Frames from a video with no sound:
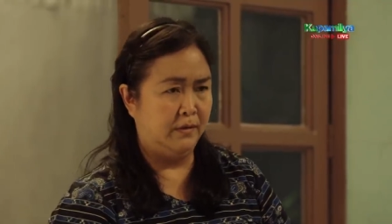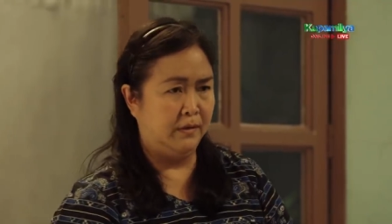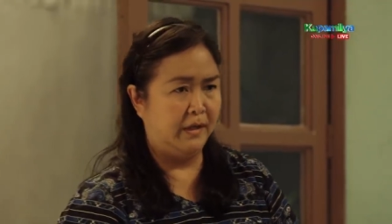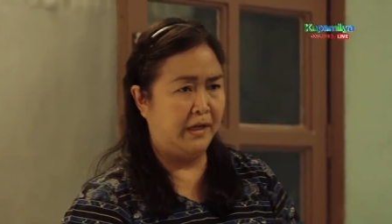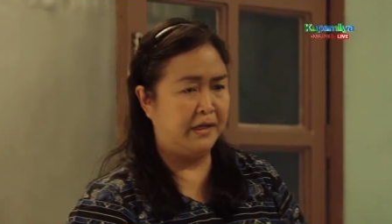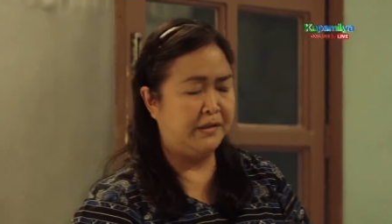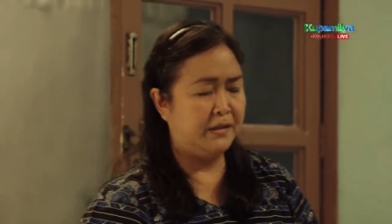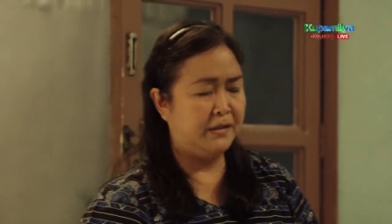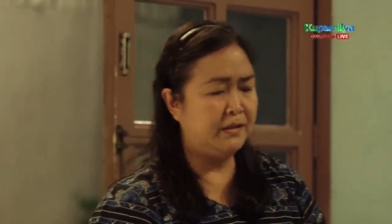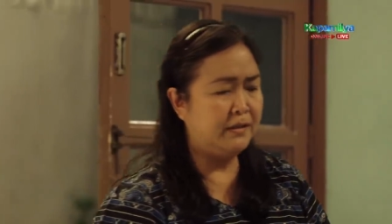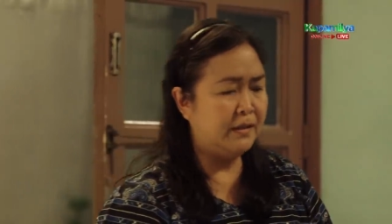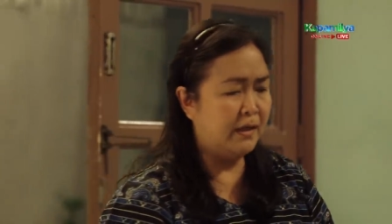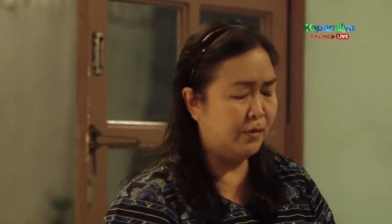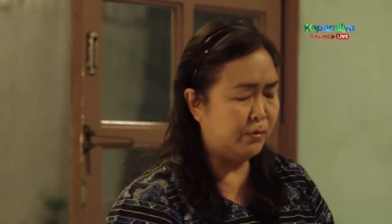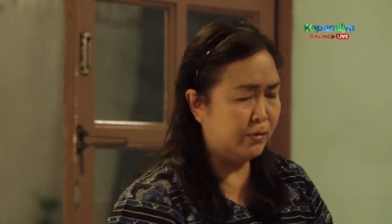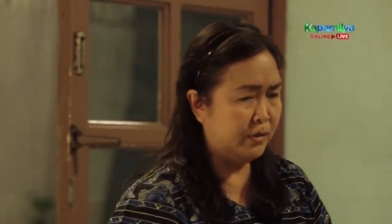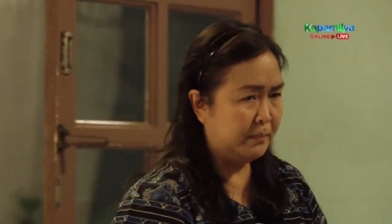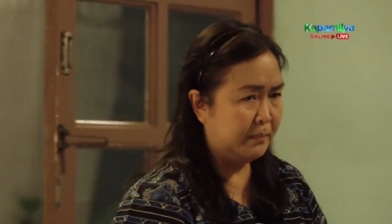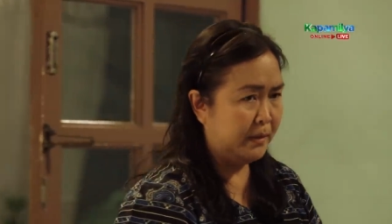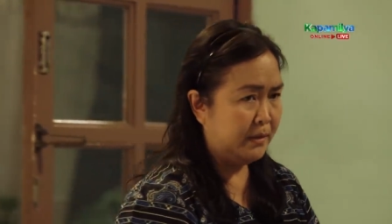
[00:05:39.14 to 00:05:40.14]
Naintindihan ko
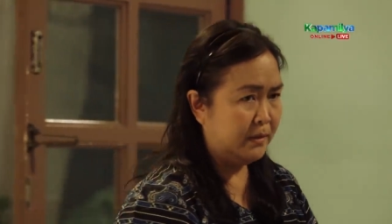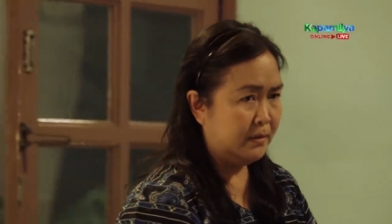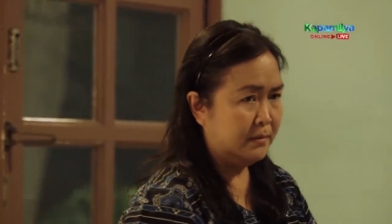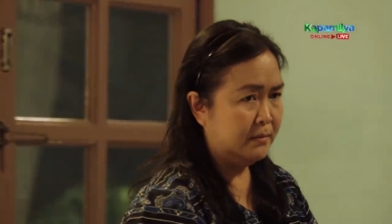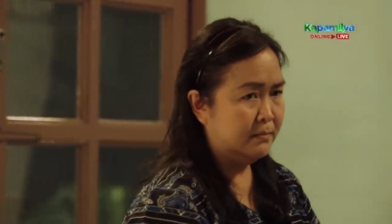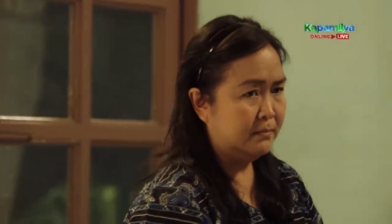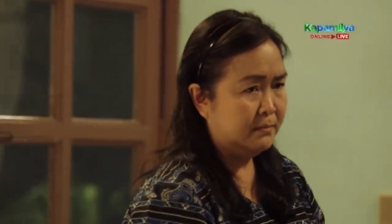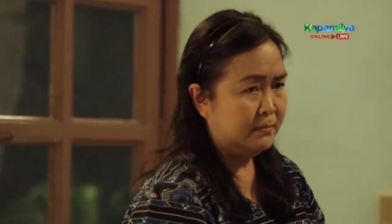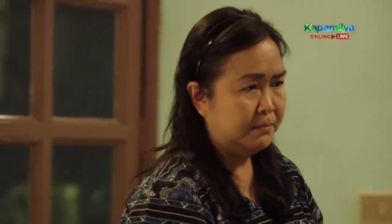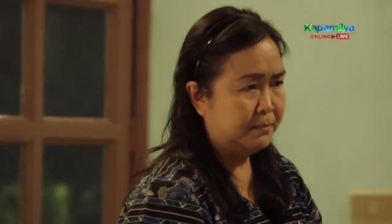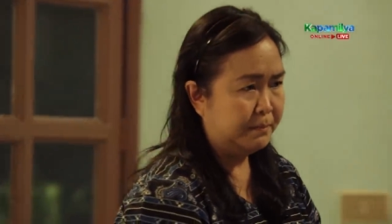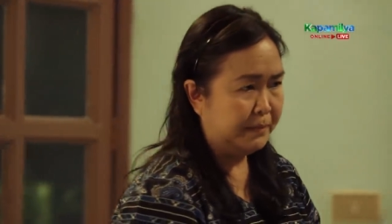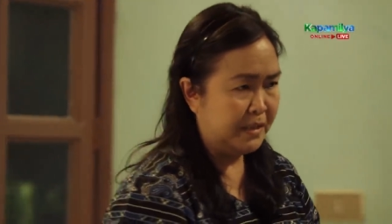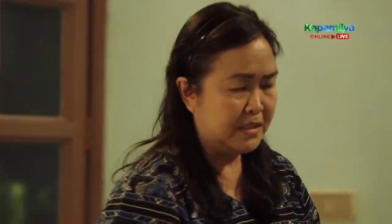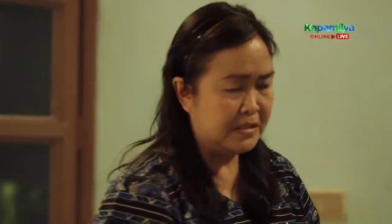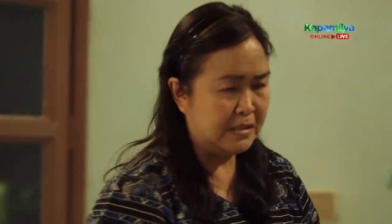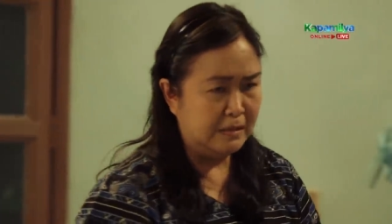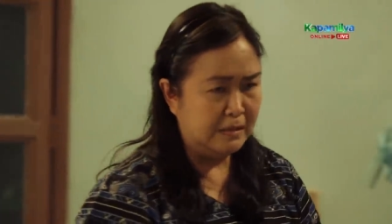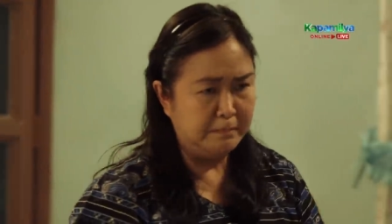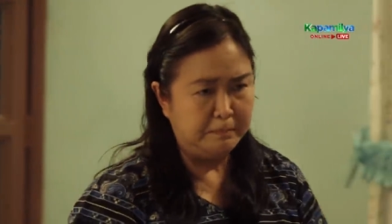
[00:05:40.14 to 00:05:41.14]
naman yung
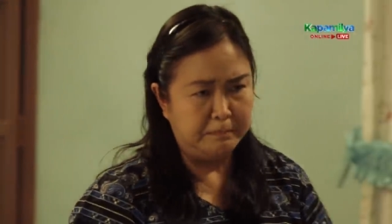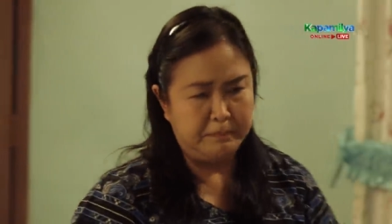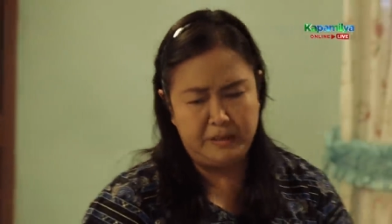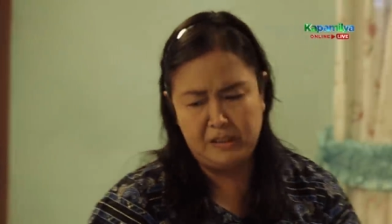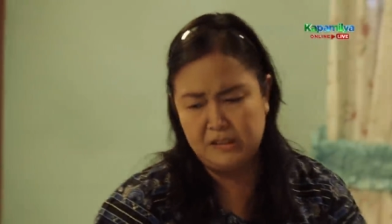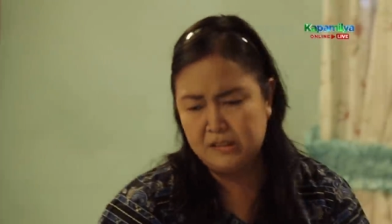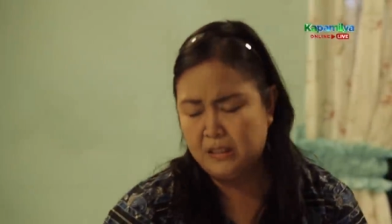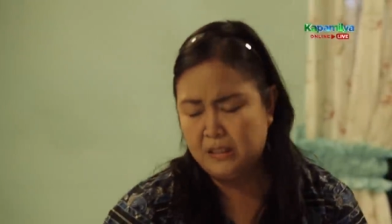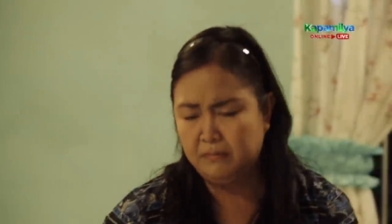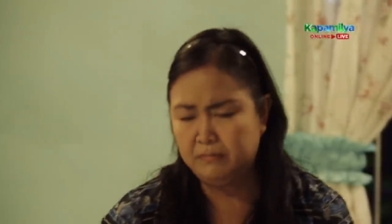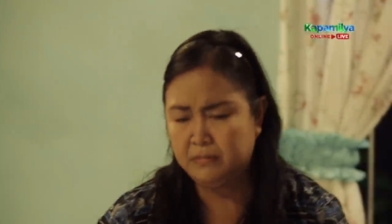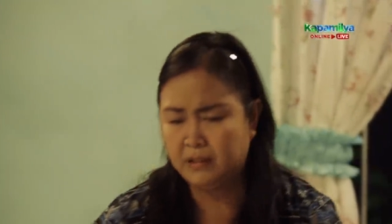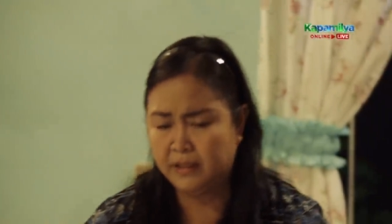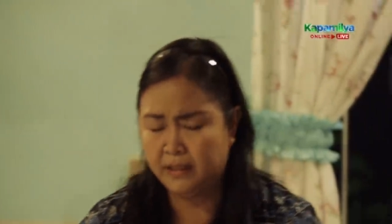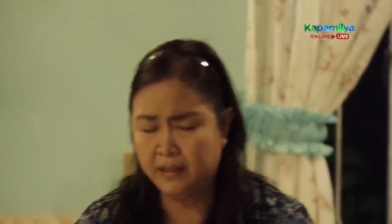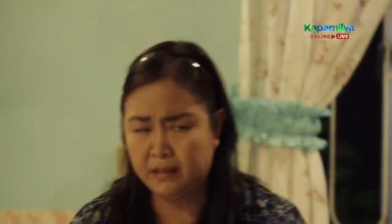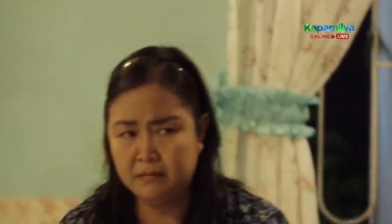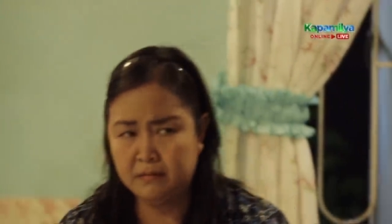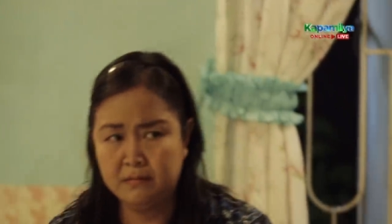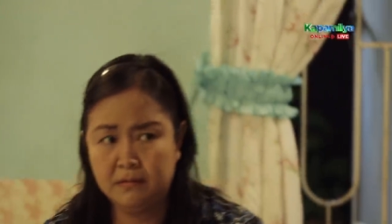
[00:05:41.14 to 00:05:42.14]
first love, first love na
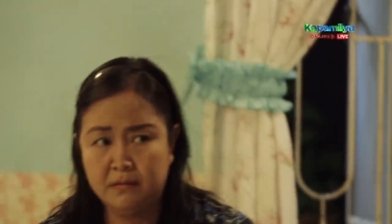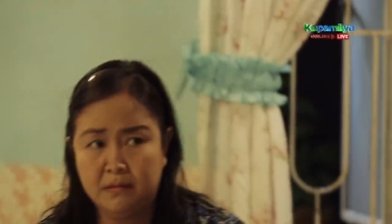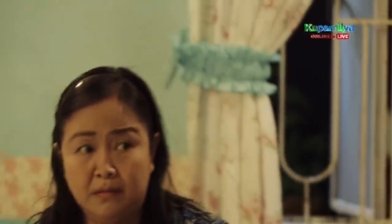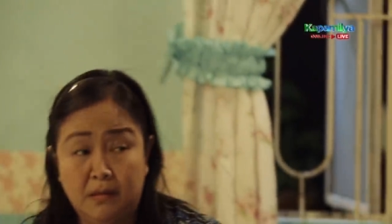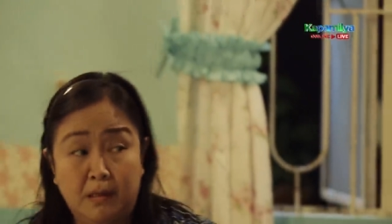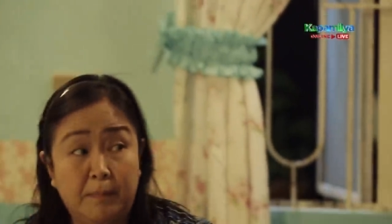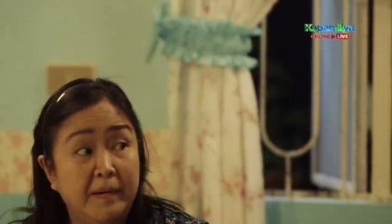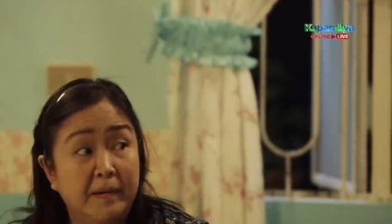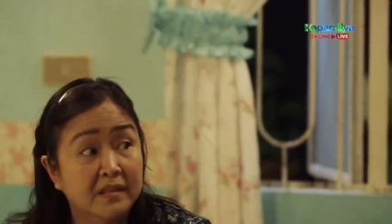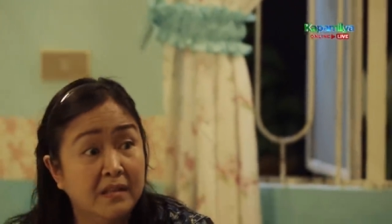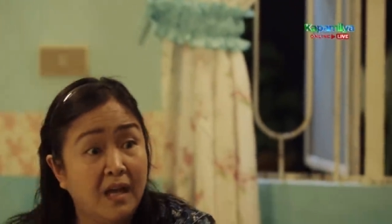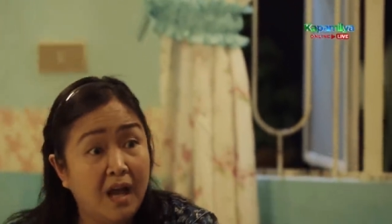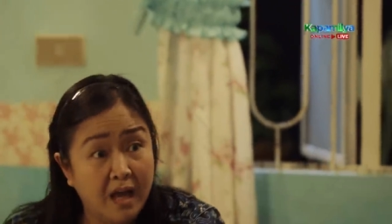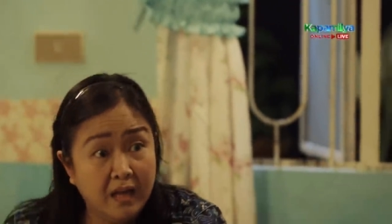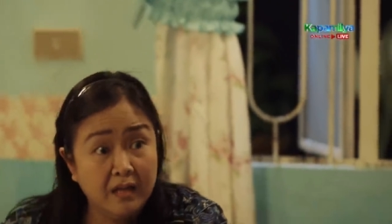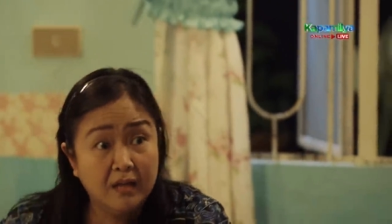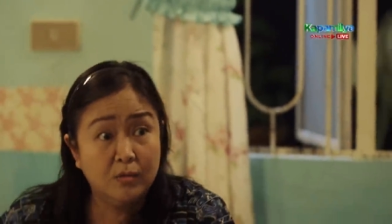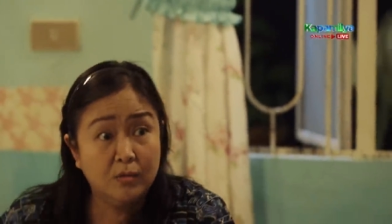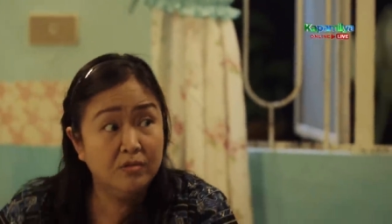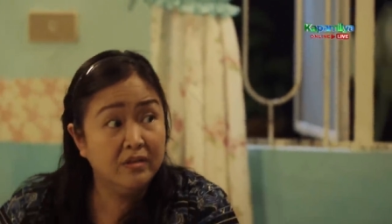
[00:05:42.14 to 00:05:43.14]
yan.
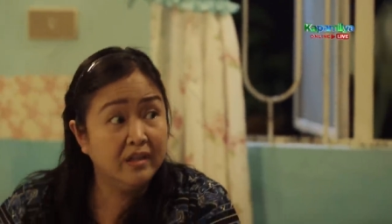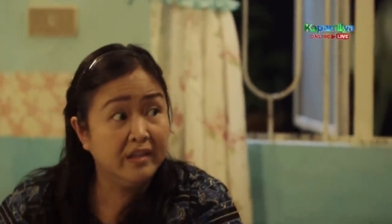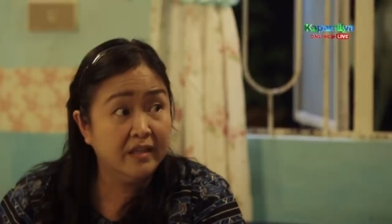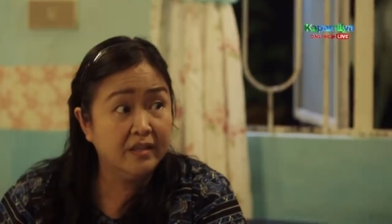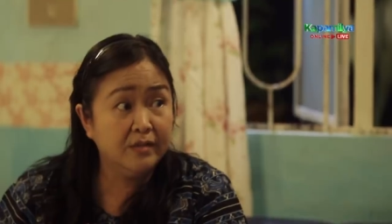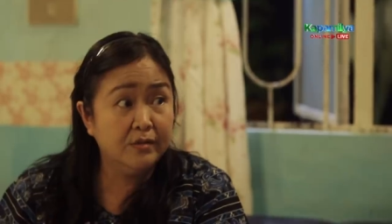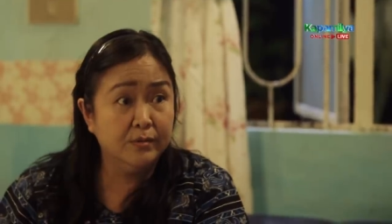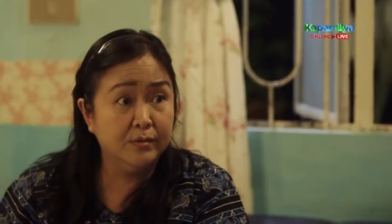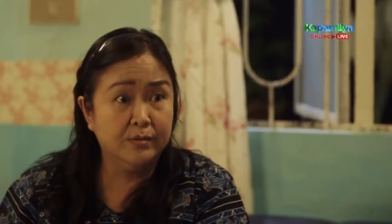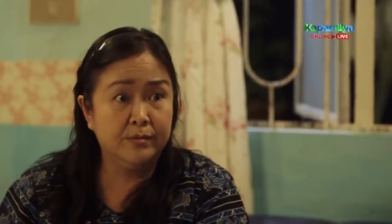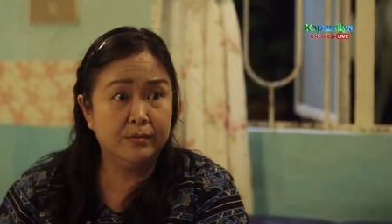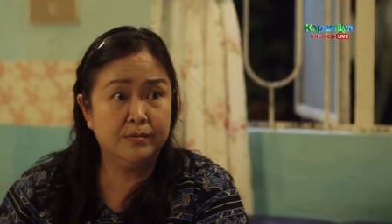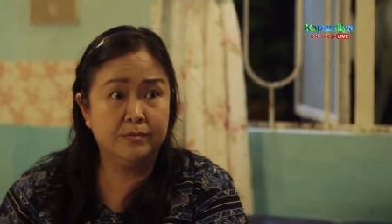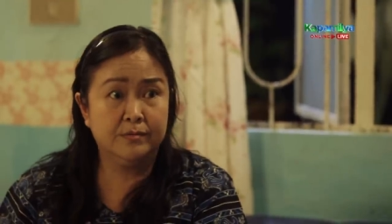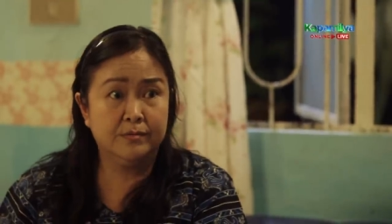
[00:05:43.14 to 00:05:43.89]
Napagdaanan ko na yan, no?